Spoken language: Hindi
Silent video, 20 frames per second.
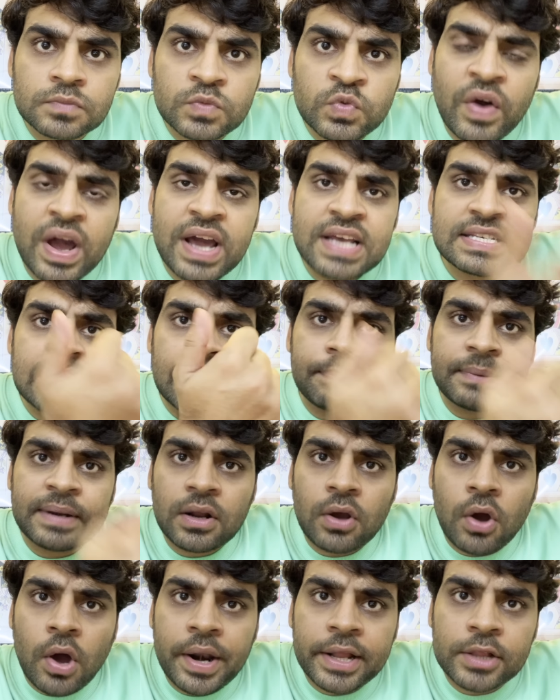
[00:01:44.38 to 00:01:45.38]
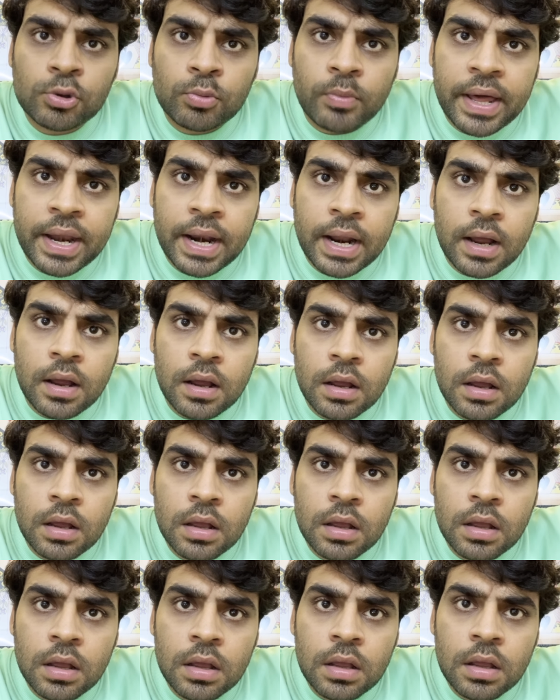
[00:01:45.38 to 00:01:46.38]
वाइस कैप्टन कौन है तुम्हारा
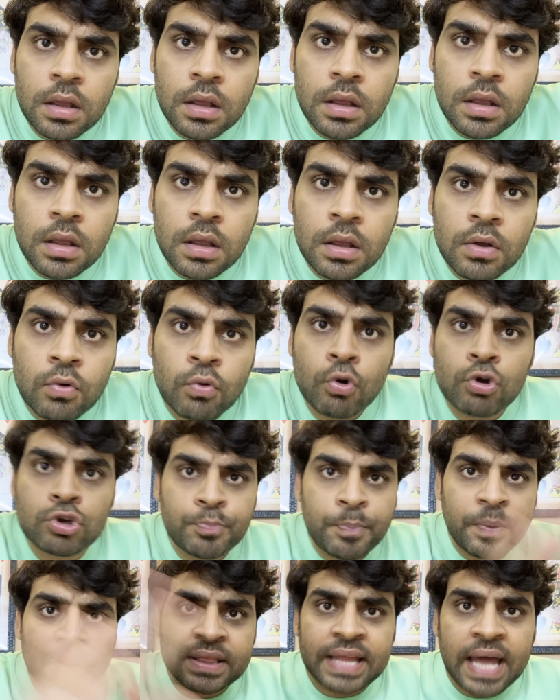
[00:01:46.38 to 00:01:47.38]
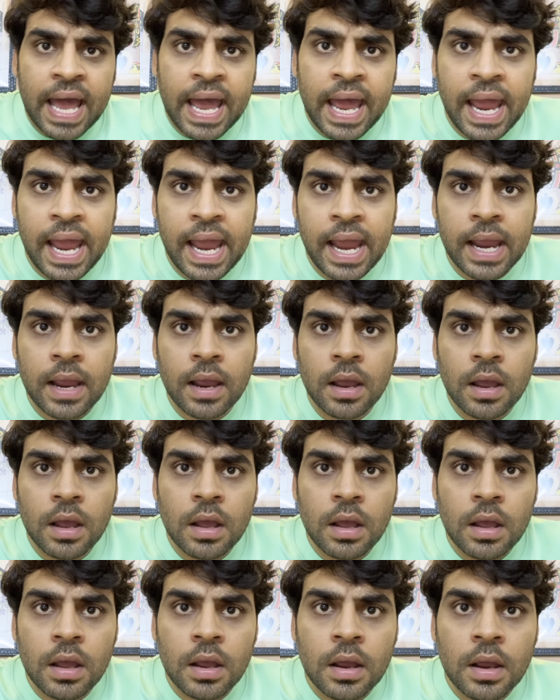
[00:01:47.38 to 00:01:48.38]
कुछ पता है
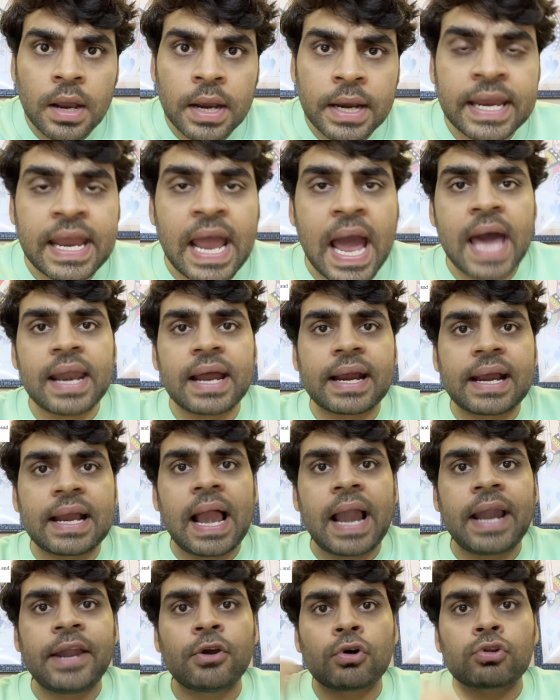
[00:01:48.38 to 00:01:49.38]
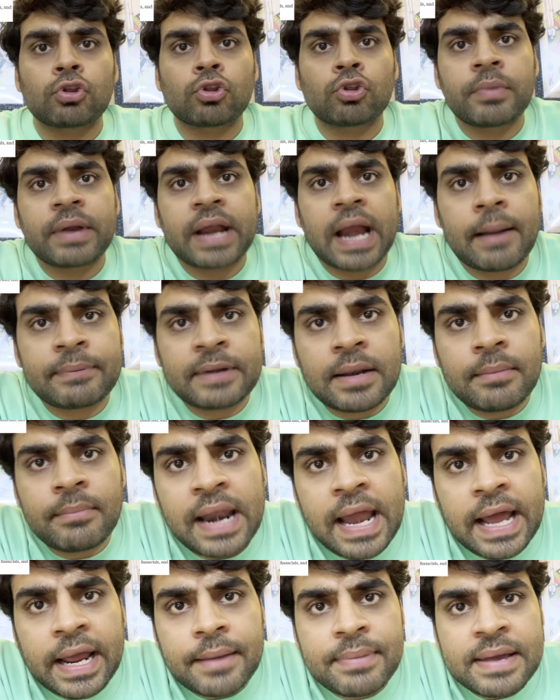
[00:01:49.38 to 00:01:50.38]
ग्यारह खिलाड़ियों को तो तुम कैप्टन
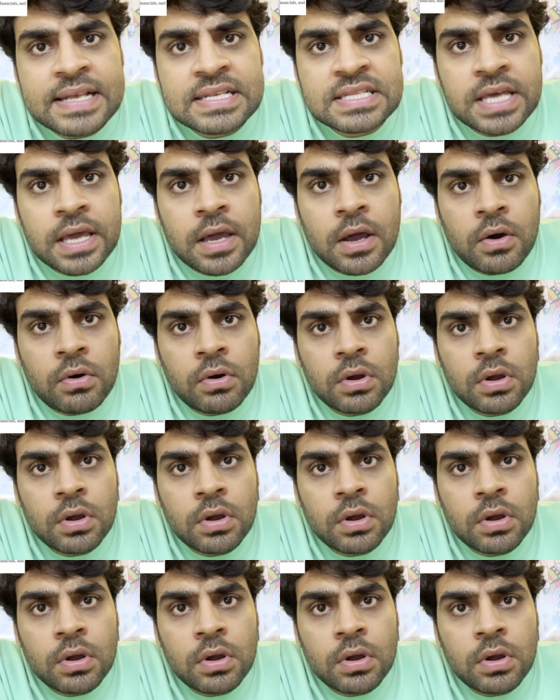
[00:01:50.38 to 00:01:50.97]
बना के भेज दिए हो